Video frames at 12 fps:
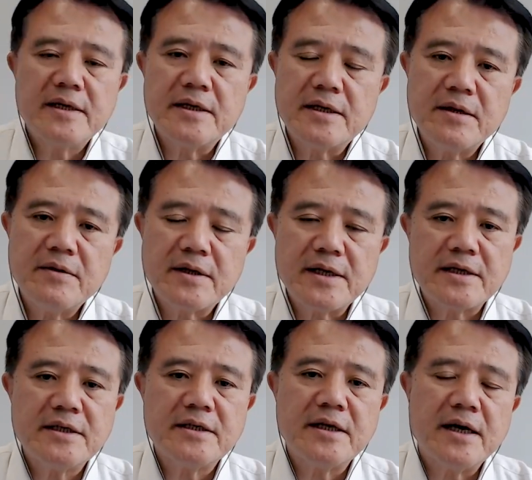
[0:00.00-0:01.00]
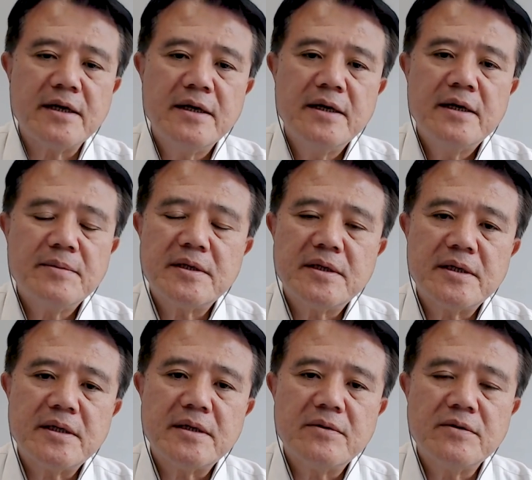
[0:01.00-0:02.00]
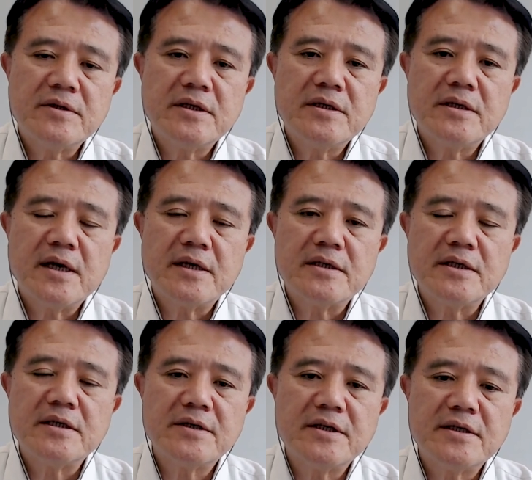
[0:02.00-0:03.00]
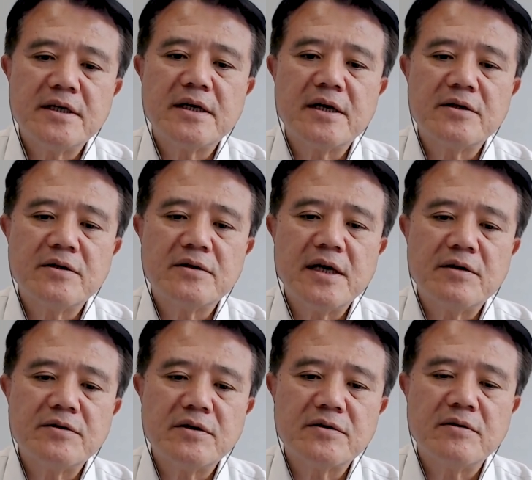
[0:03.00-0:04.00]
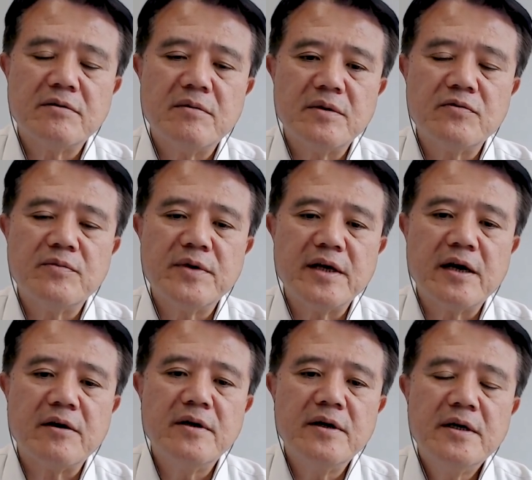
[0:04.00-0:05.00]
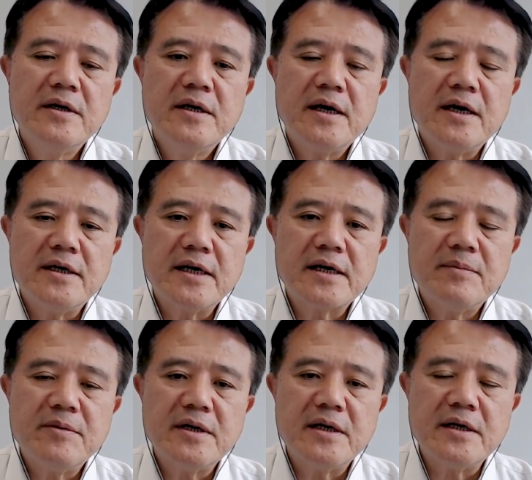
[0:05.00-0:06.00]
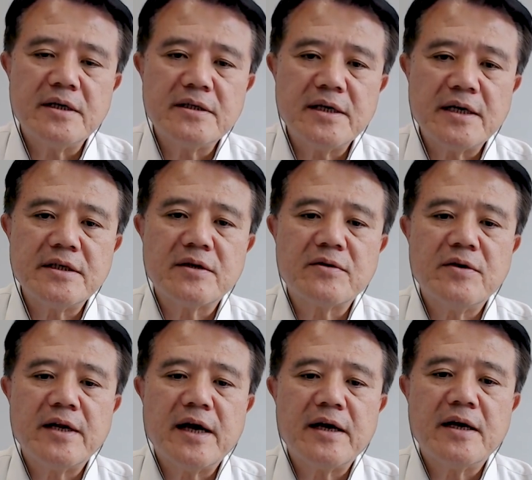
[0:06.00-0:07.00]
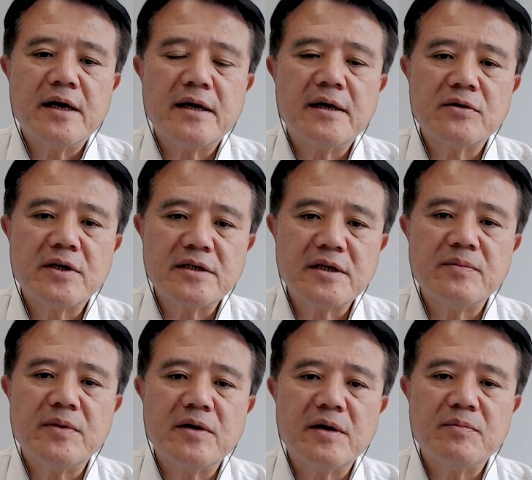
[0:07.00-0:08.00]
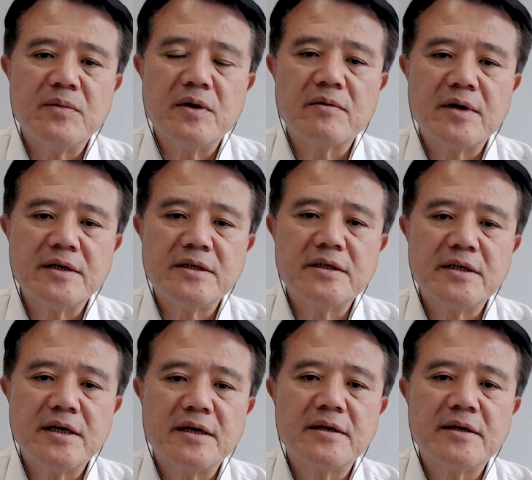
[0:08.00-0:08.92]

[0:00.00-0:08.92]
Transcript: 被害人的电话打进来，他们的父亲啊，季老先生啊，就是要求说，我们务必要呃让他们儿子安全归来，花多少钱没有没有关系。